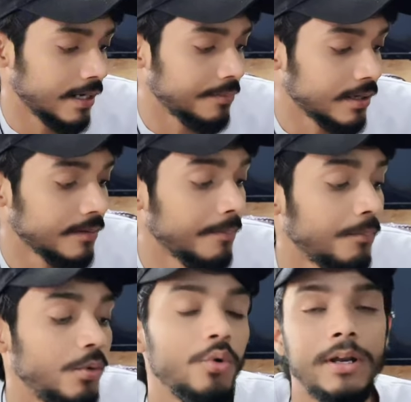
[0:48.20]
एक बार
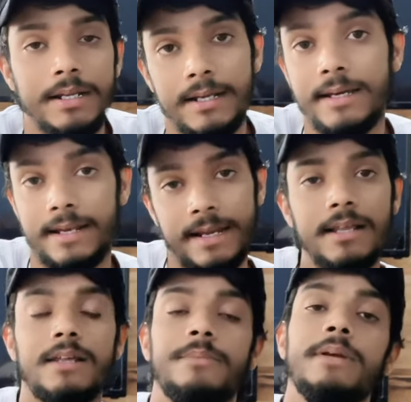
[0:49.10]
ब्लू एंड ग्रे
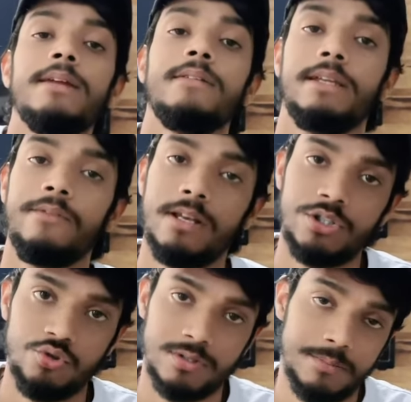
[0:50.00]
कलर में ये वाले
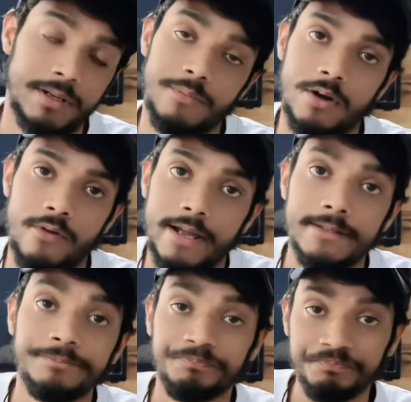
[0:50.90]
शूज़ मैंने
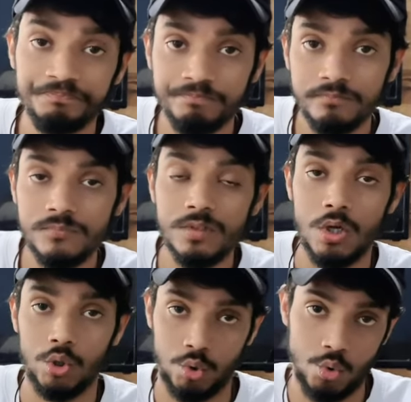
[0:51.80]
मंगवाए
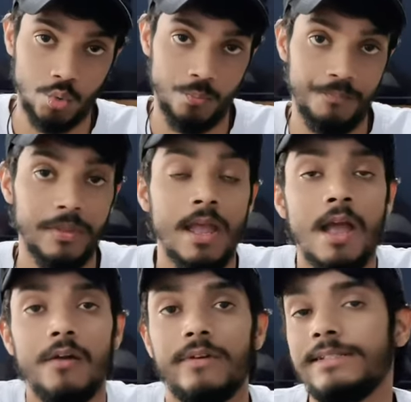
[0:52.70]
तो
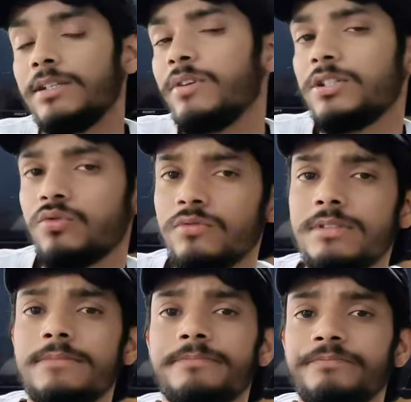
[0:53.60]
वैसे तो ये
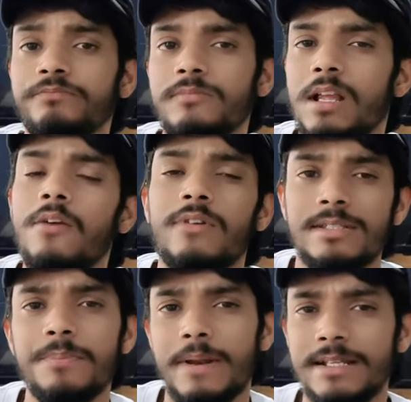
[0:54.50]
शूज़
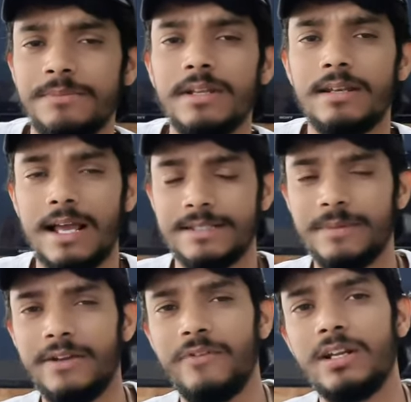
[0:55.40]
वैसे प्राइस मैं लास्ट
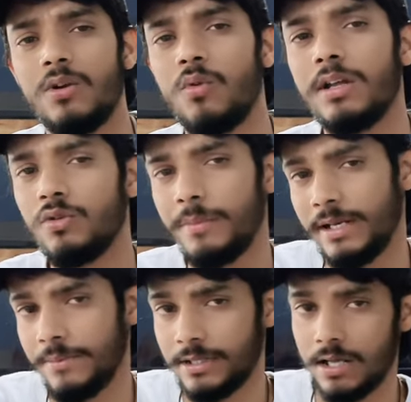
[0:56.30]
में रिवील करूंगा तो अभी
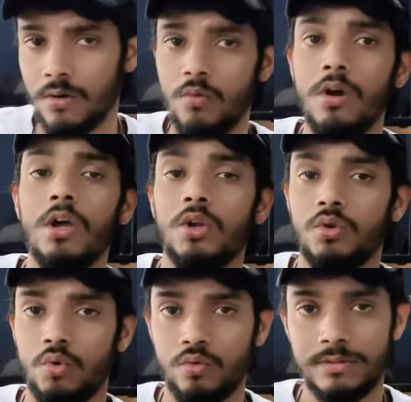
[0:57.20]
नहीं बता रहा हूँ
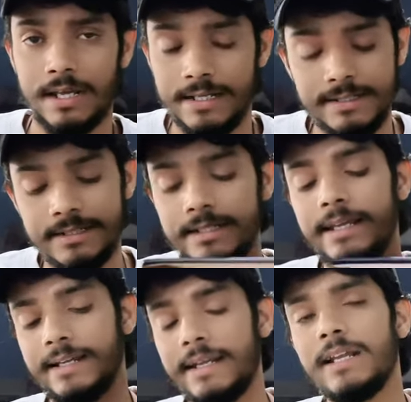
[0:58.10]
तो सारी चीज़ें
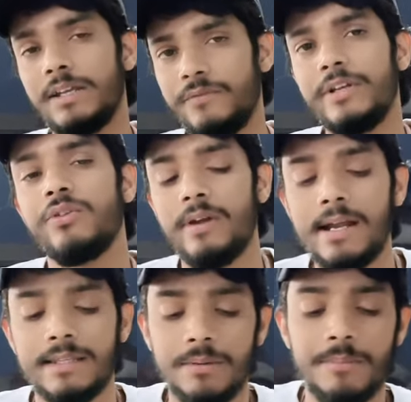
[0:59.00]
देखने के लिए वीडियो के एंड तक